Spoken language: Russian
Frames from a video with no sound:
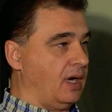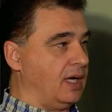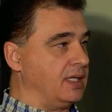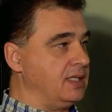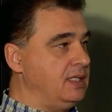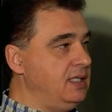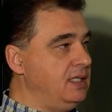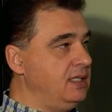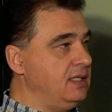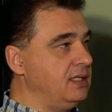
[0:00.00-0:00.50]

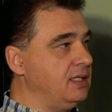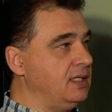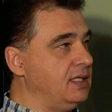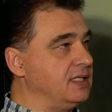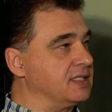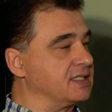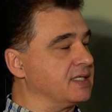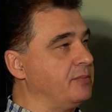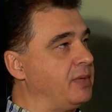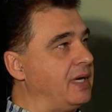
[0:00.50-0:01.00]
Они
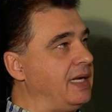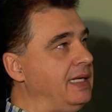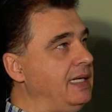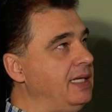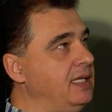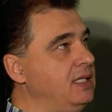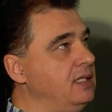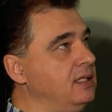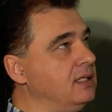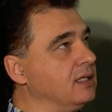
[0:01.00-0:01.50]

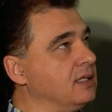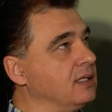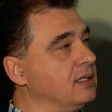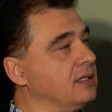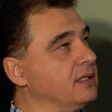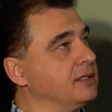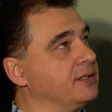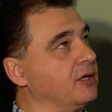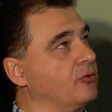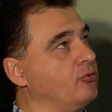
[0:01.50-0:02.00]
изобрели
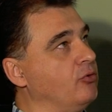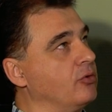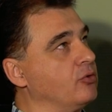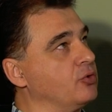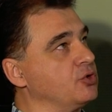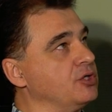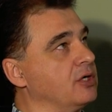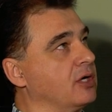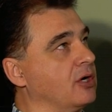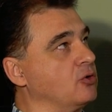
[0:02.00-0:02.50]

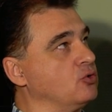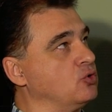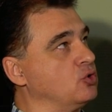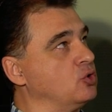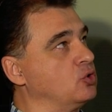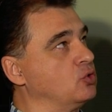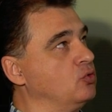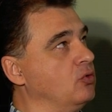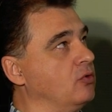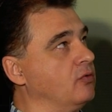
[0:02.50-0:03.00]
такую очень
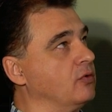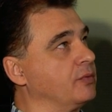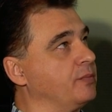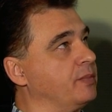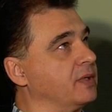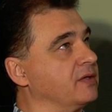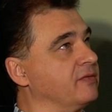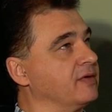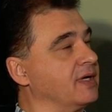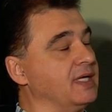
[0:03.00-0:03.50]
хорошую штуку,
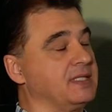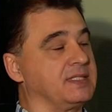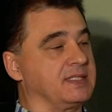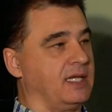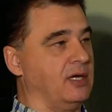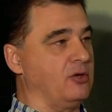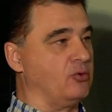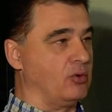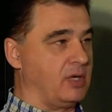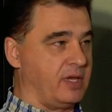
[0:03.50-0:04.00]
вот продвигать
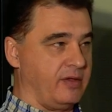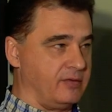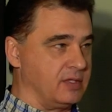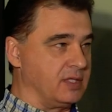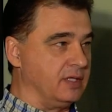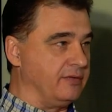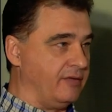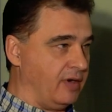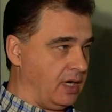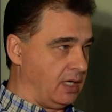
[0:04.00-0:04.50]
стальную
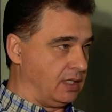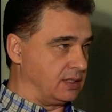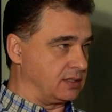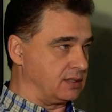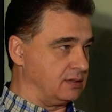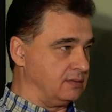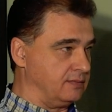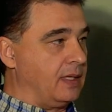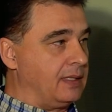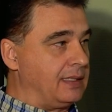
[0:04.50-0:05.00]
9
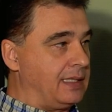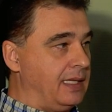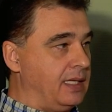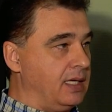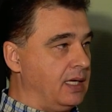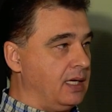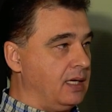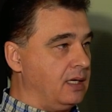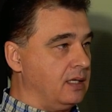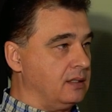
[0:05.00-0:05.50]
Г2С.
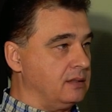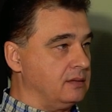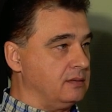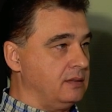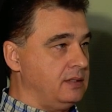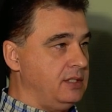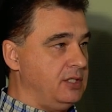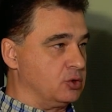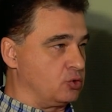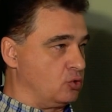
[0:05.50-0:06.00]
Для
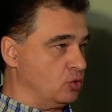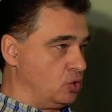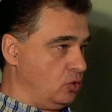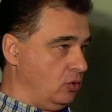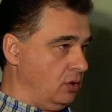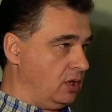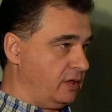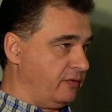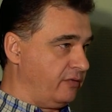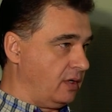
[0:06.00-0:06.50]

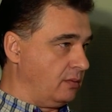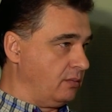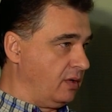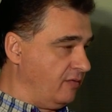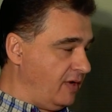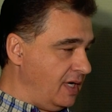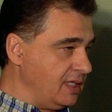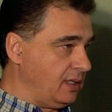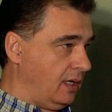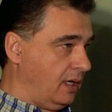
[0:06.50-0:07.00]
неискушенного
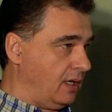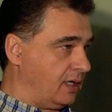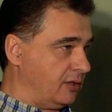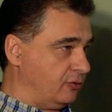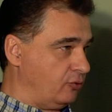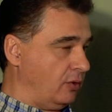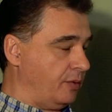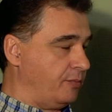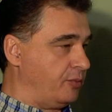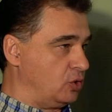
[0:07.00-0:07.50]
обывателя,
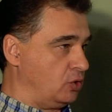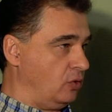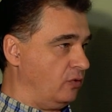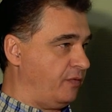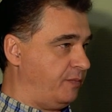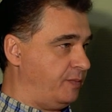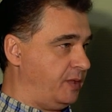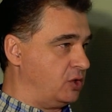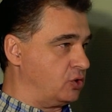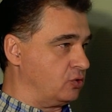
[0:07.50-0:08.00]
который
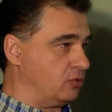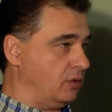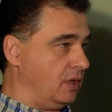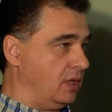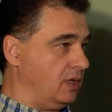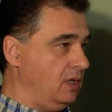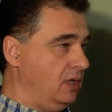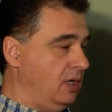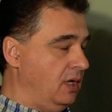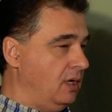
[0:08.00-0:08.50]
пришел в печку,
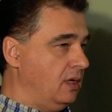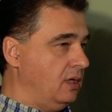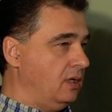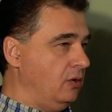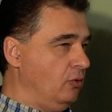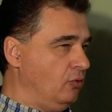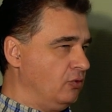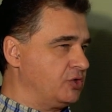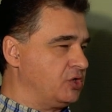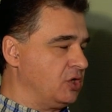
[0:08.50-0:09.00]
да,
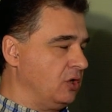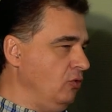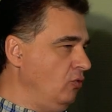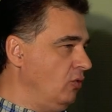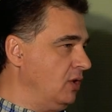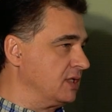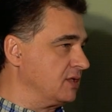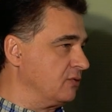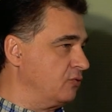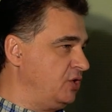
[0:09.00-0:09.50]
ну,
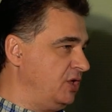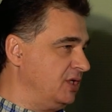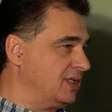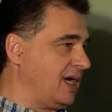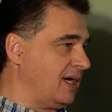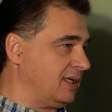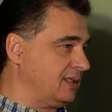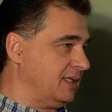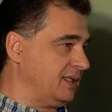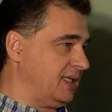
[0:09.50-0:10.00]
чернуха
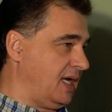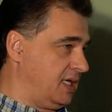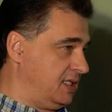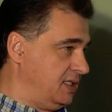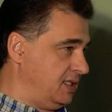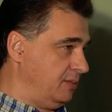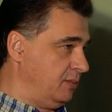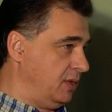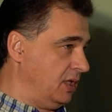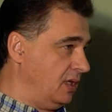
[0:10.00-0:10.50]
звучит как-то
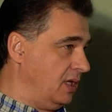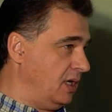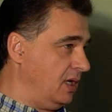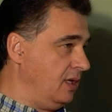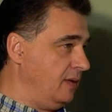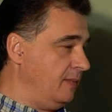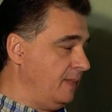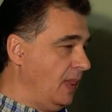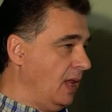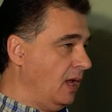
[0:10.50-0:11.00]
так себе,
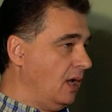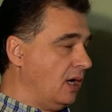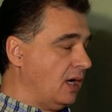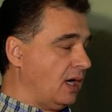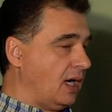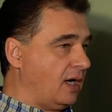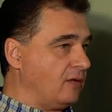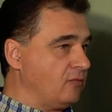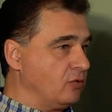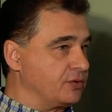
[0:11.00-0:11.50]
да,
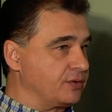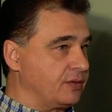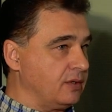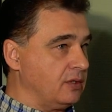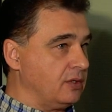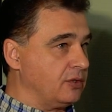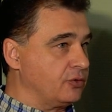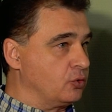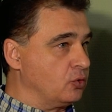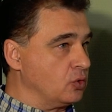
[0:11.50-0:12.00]
а
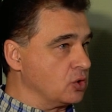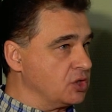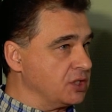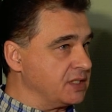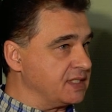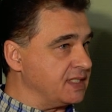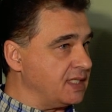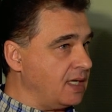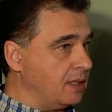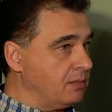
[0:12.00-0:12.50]
вот тот
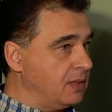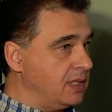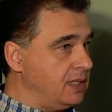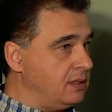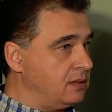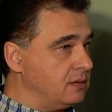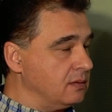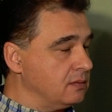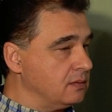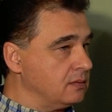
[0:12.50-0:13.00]
же
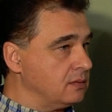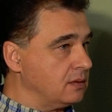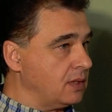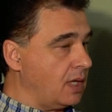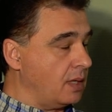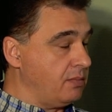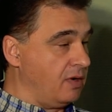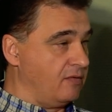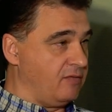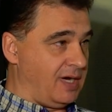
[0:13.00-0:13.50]
самый
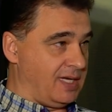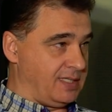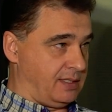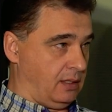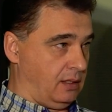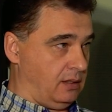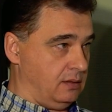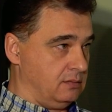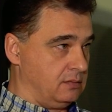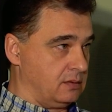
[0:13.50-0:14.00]

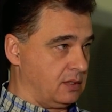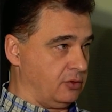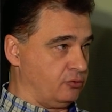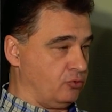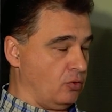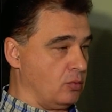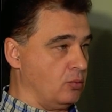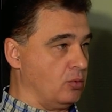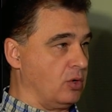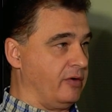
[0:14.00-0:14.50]
обыватель,
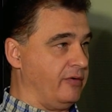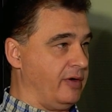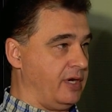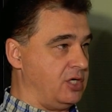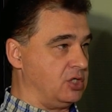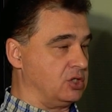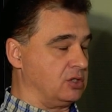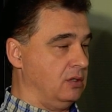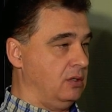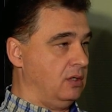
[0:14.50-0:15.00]
которому
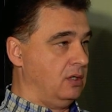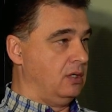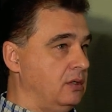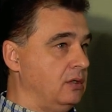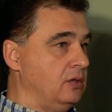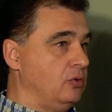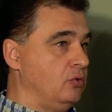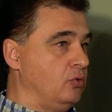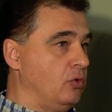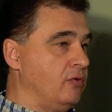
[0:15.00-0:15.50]
говоришь,
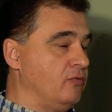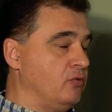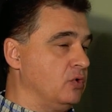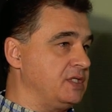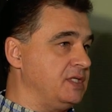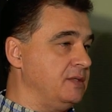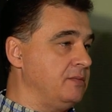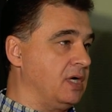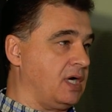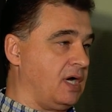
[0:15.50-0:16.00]

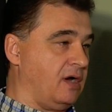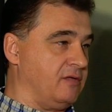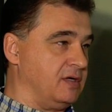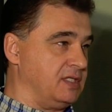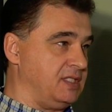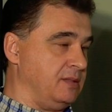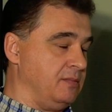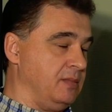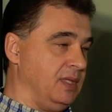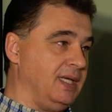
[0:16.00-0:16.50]
0,8
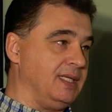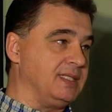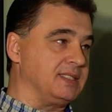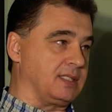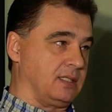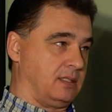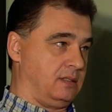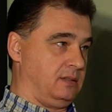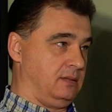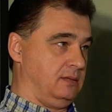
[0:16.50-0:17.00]

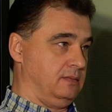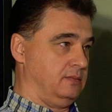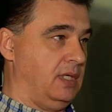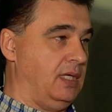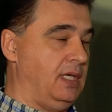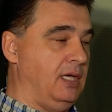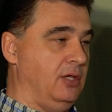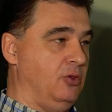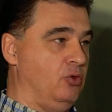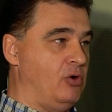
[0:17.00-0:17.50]
Х18
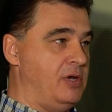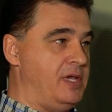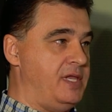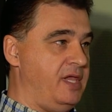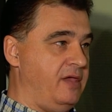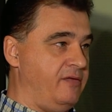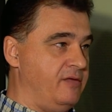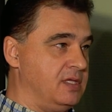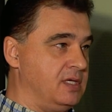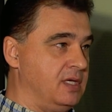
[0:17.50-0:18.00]
или
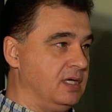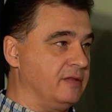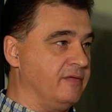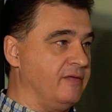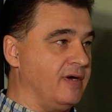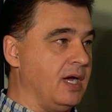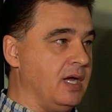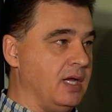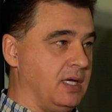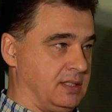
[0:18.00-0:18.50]
0,9
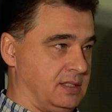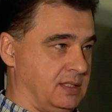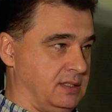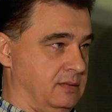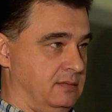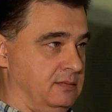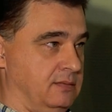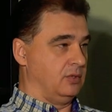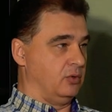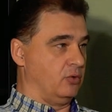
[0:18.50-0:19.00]

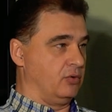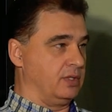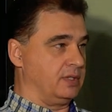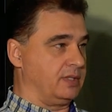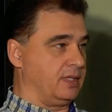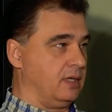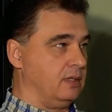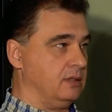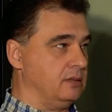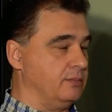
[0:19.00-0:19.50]
Г2С, но
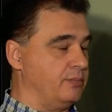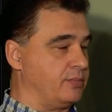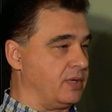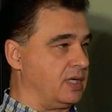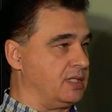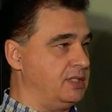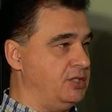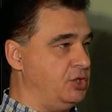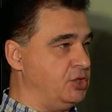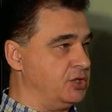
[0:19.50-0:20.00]
это
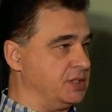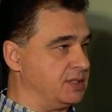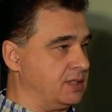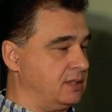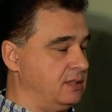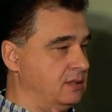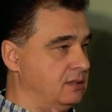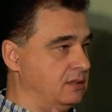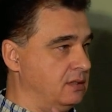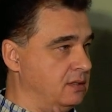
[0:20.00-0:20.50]

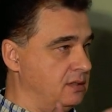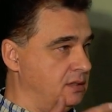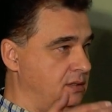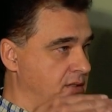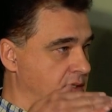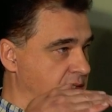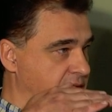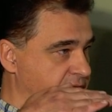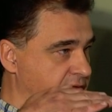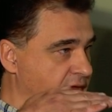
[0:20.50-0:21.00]
практически
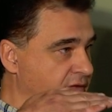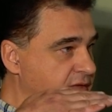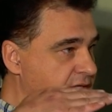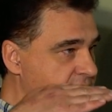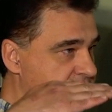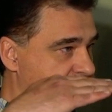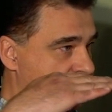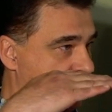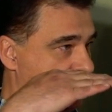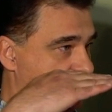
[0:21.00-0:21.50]

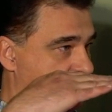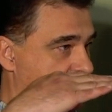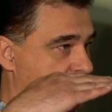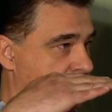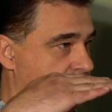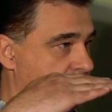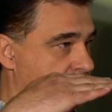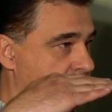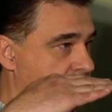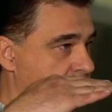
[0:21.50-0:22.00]
равновесные
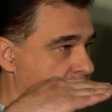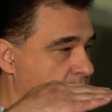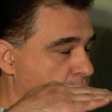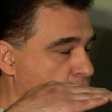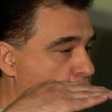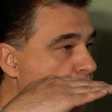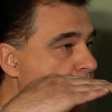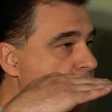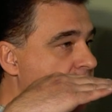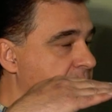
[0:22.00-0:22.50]
такие
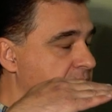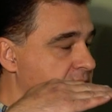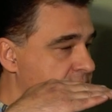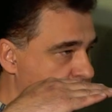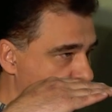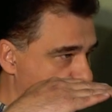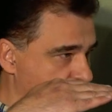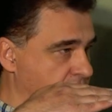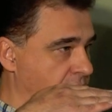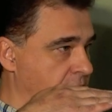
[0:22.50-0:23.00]
угу. умные
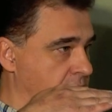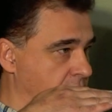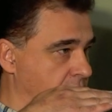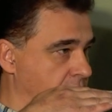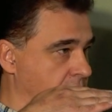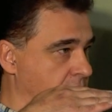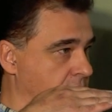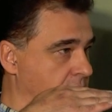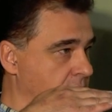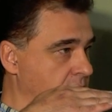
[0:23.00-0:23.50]

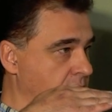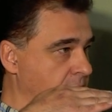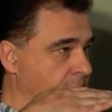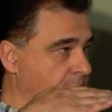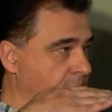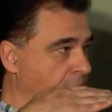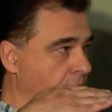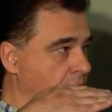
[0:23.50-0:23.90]
звучания, да?